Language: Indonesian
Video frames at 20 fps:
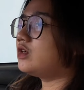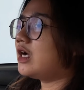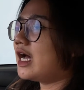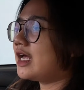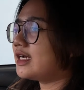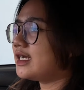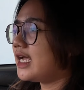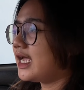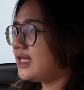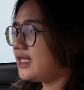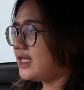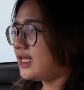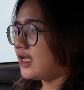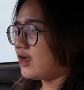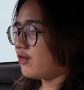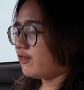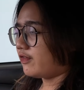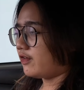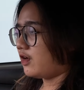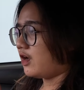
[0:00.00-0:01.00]
harganya ya,
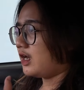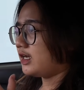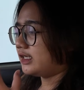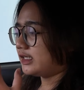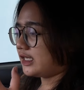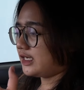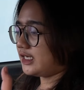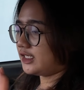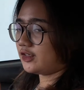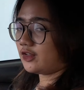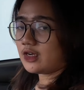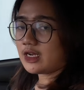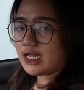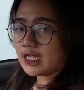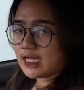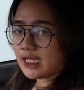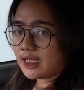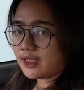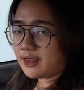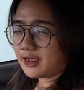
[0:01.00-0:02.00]
overall kan tadi kita
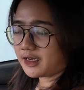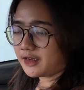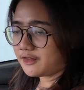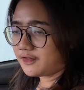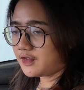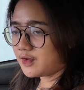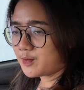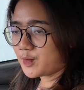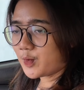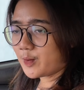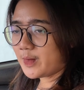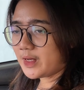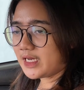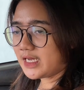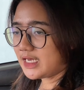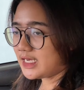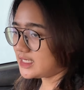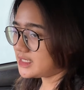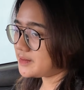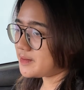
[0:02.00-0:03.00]
udah review mobil
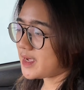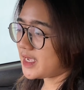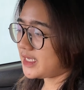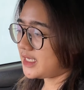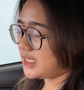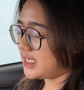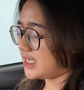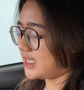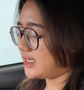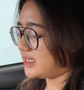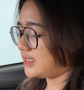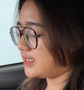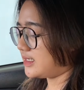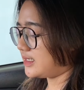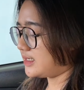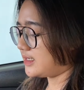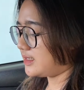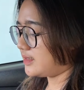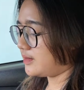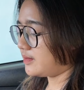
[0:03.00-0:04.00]
ini sebagian
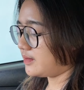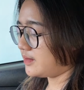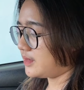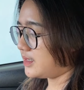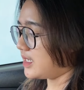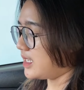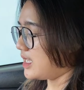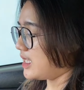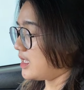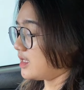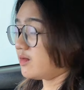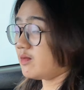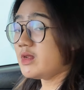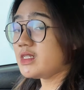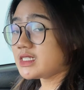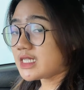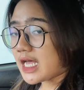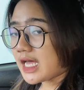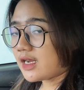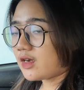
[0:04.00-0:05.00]

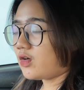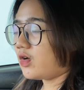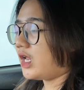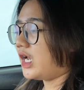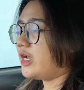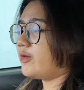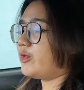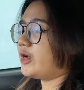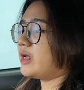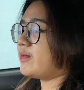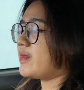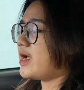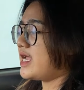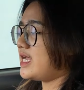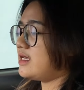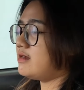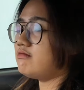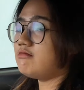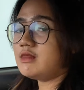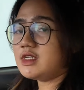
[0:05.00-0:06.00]
besar. Kalau kalian mau
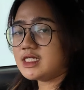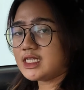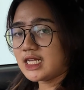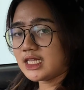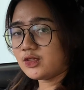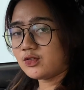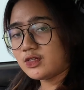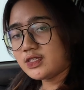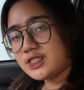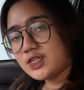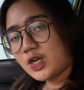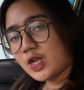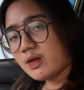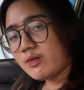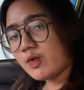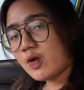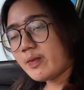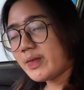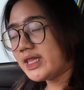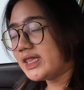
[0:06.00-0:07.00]
nambahin bisa tulis di kolom
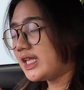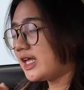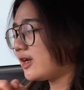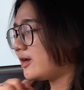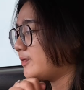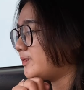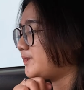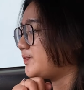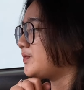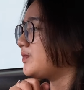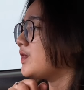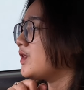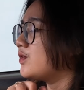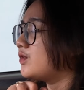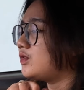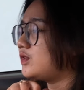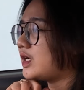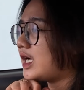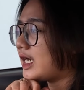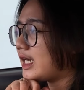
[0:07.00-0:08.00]
komentar.
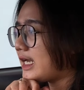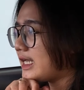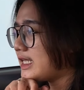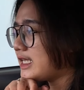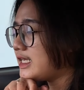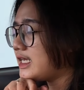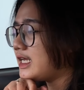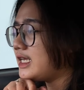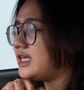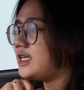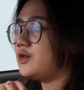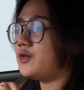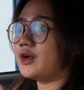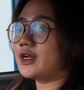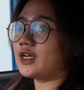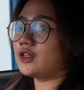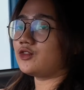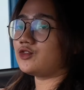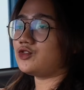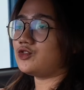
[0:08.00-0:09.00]
Untuk harganya dia di
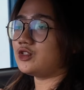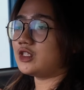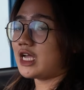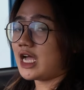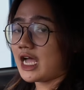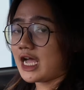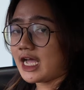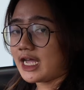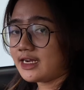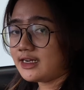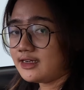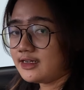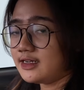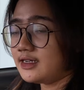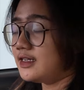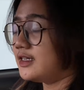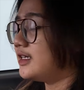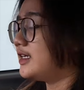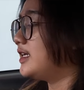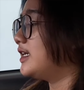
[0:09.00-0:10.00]
200 jutaan.
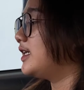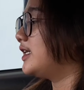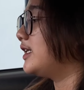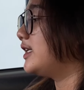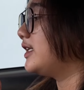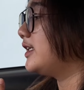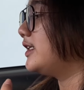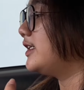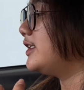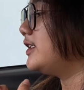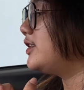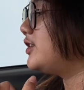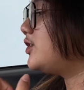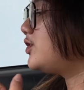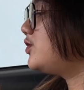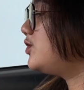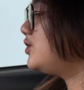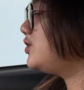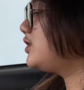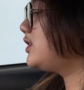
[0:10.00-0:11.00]

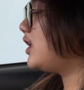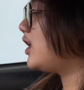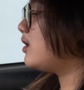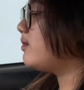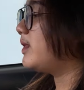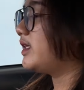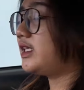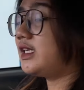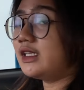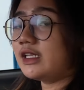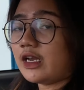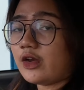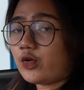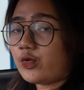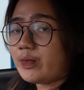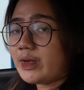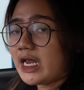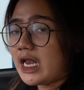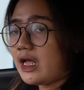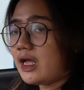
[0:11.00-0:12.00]
Terus kilometer tadi aku
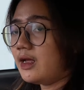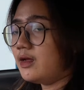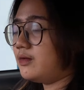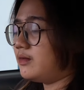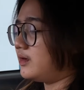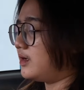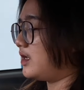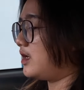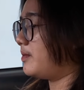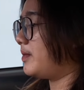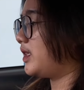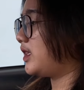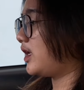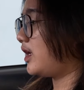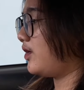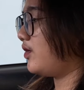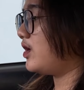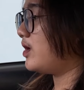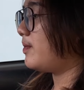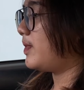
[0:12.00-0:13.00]
bilang
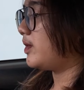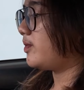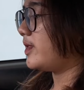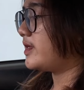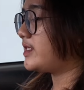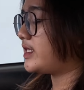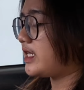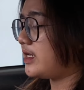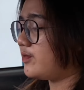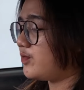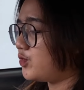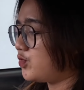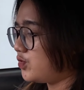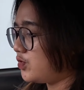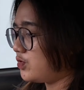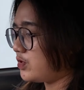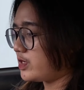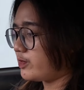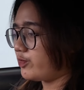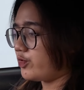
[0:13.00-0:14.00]
kilometernya udah 14.000
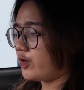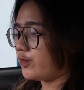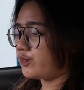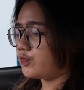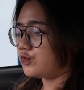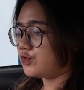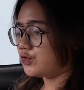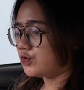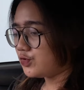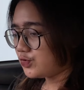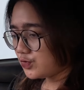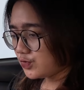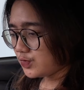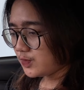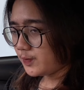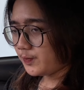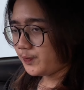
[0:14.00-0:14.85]
2020